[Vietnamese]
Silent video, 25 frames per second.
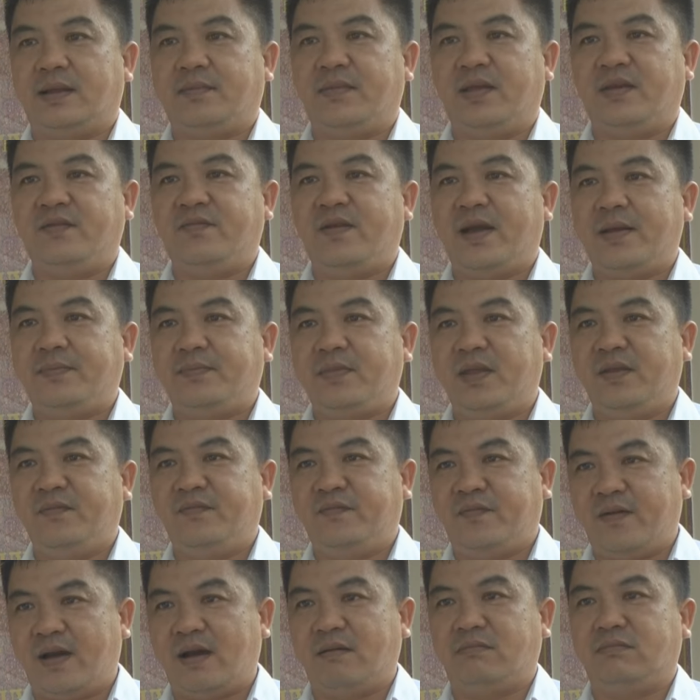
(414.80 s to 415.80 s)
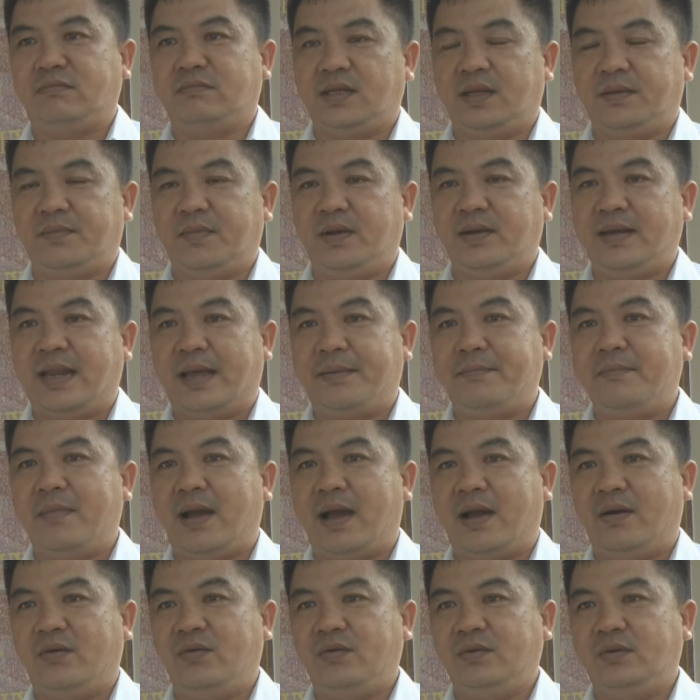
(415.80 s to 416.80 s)
biện pháp tiêm phòng thì mới đảm
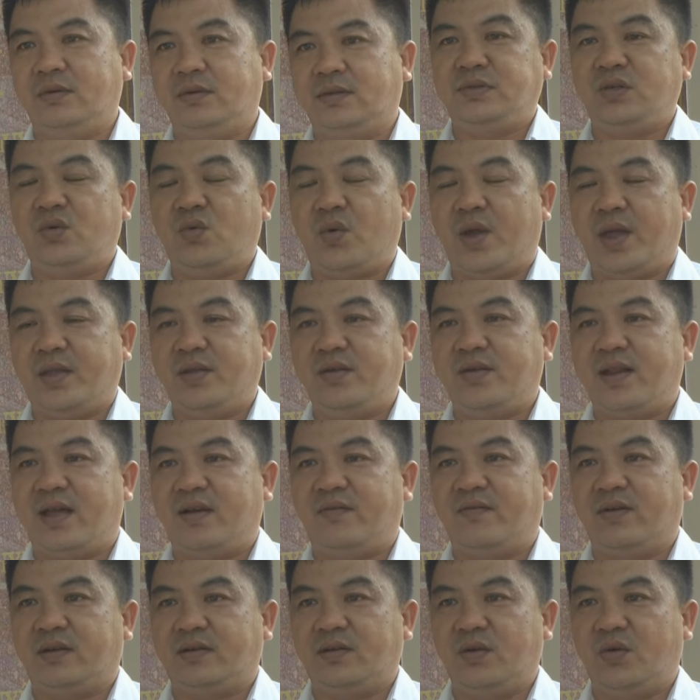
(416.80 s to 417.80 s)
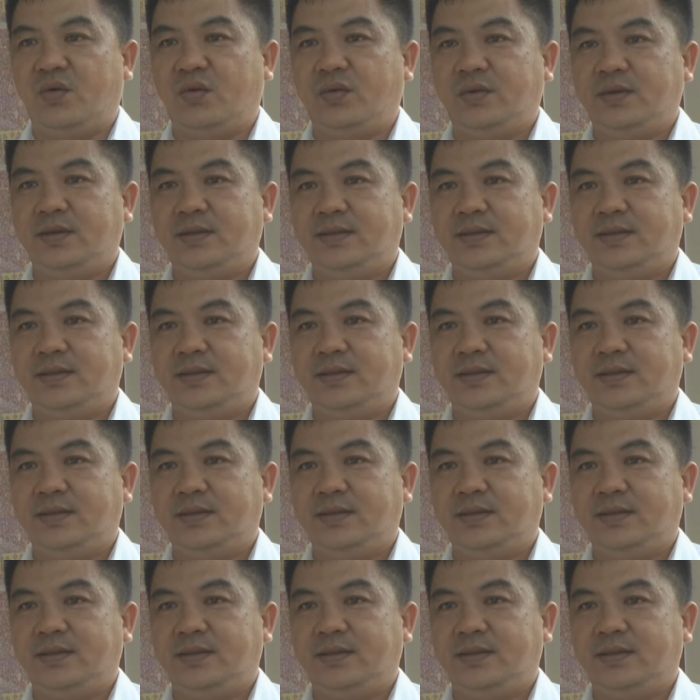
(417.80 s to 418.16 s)
bảo được sức khỏe cho đàn vật nuôi.